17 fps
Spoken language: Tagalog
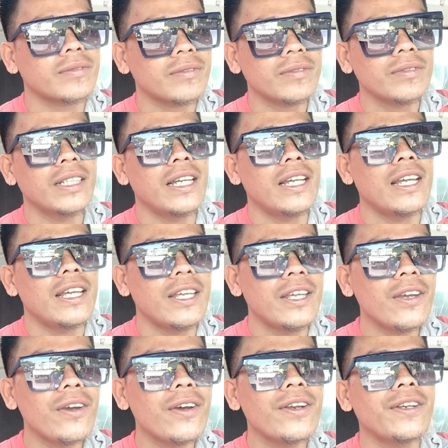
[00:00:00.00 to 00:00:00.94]
dapat
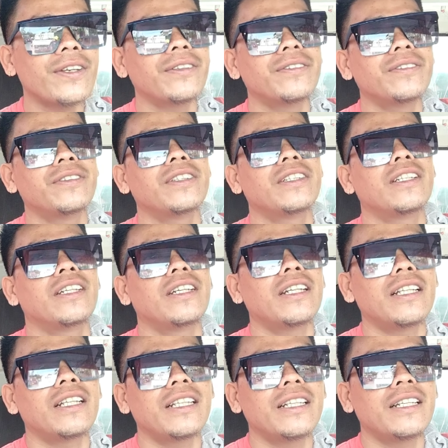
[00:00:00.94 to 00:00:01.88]
gagawin niyo.
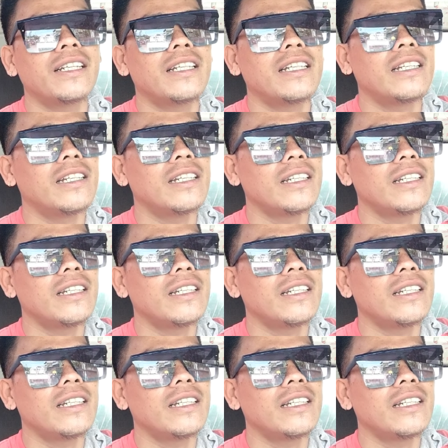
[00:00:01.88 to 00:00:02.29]
Ha?